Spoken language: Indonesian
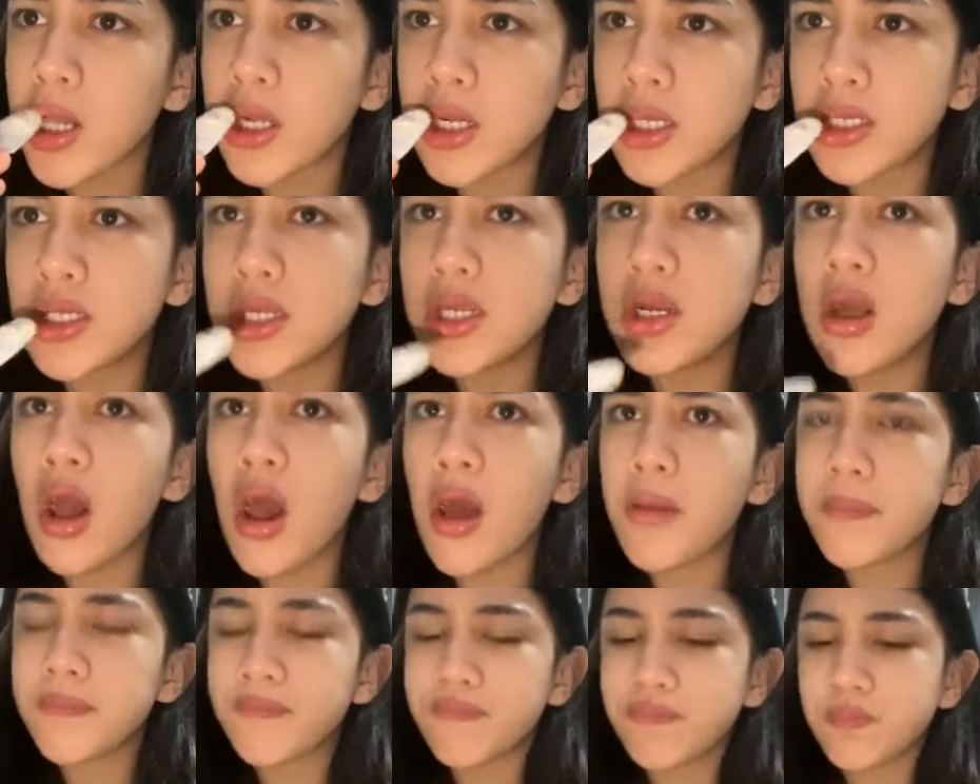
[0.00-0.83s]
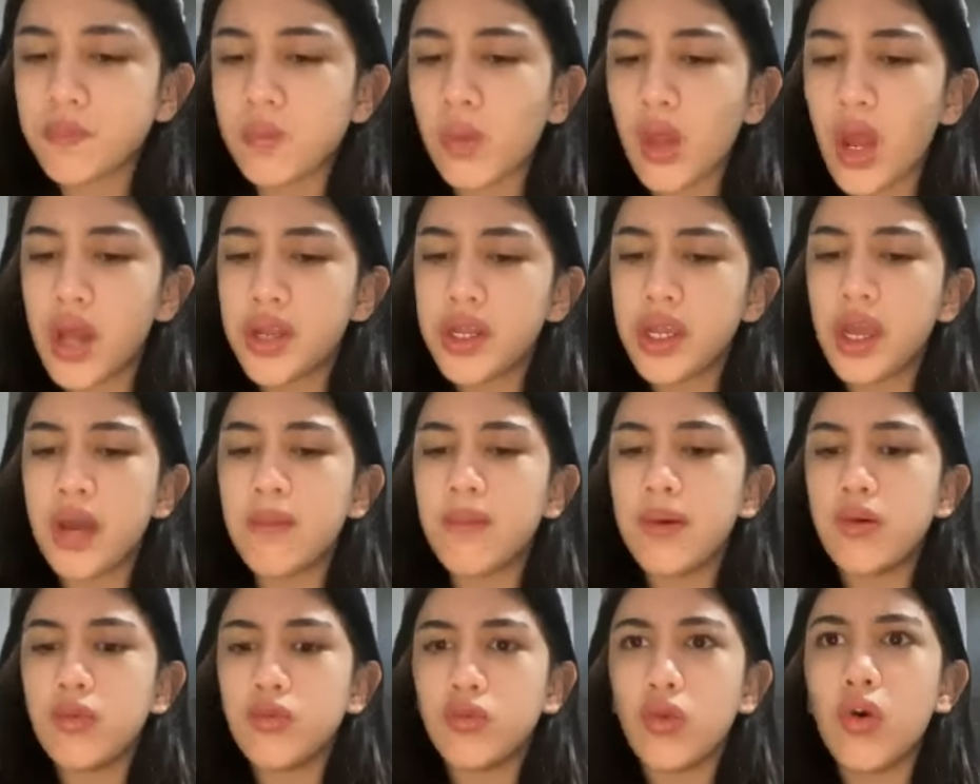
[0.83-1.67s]
nanti gak ada
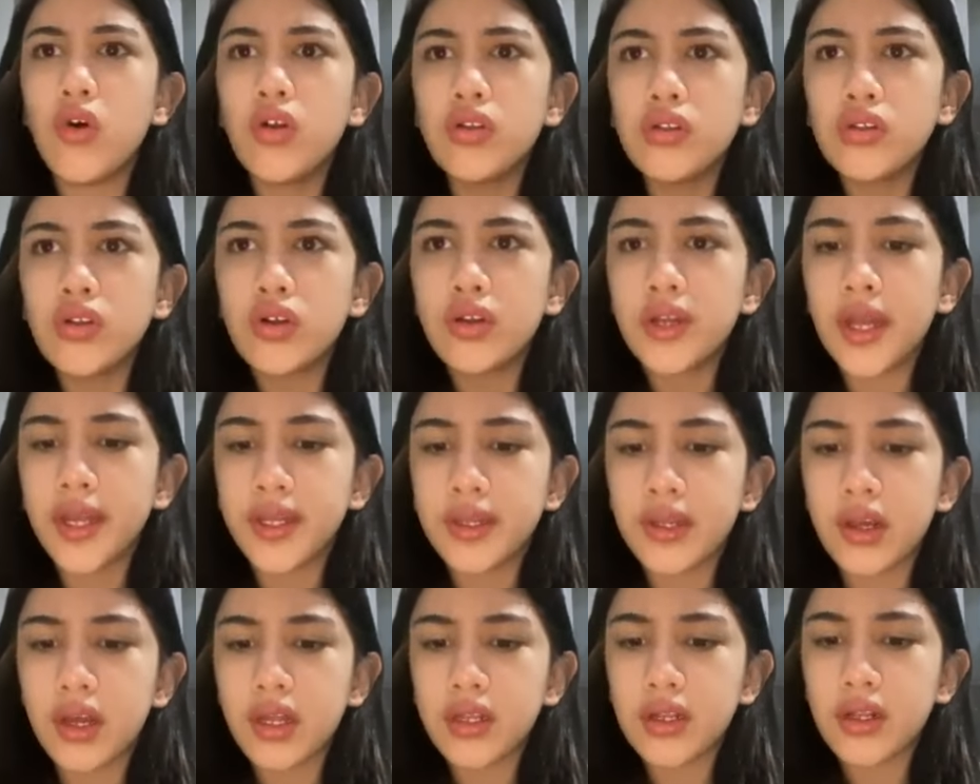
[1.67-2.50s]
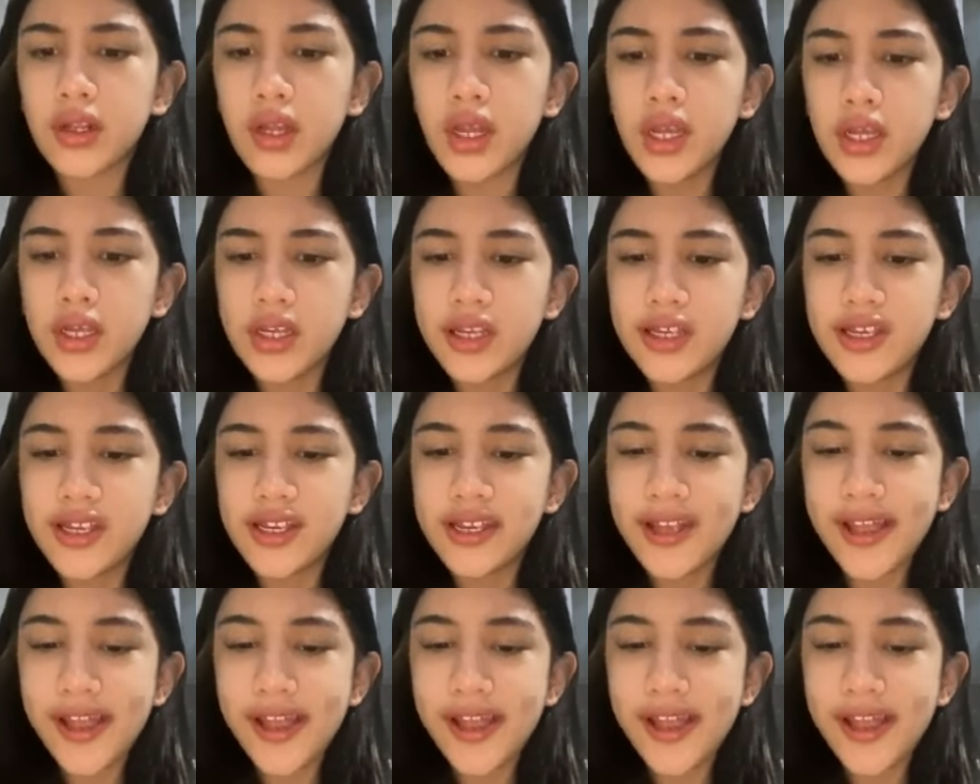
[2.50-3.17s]
yang mau nonton Aita kalah lagi